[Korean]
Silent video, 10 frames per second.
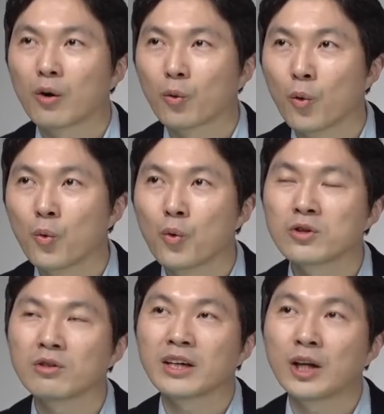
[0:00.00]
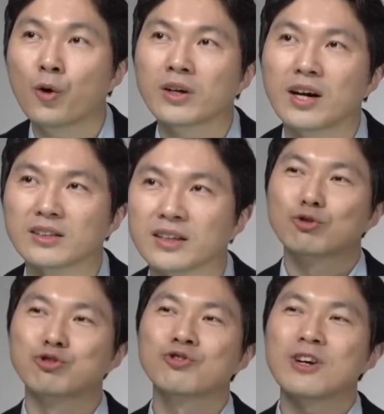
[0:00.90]
05년 1월까지
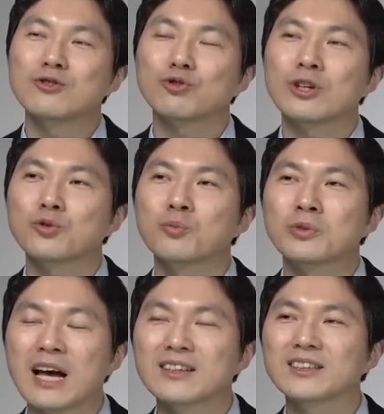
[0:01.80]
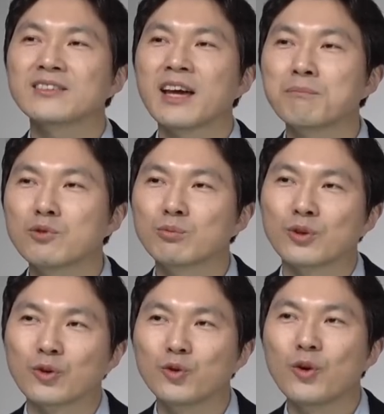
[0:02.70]
중간중간 좀 상승한 부분도
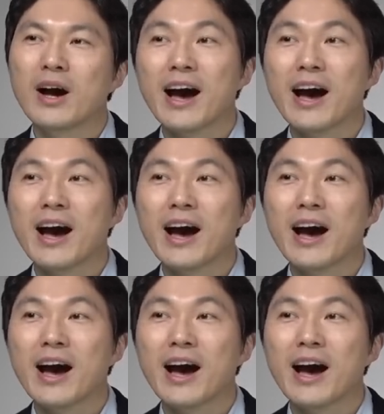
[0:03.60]
있고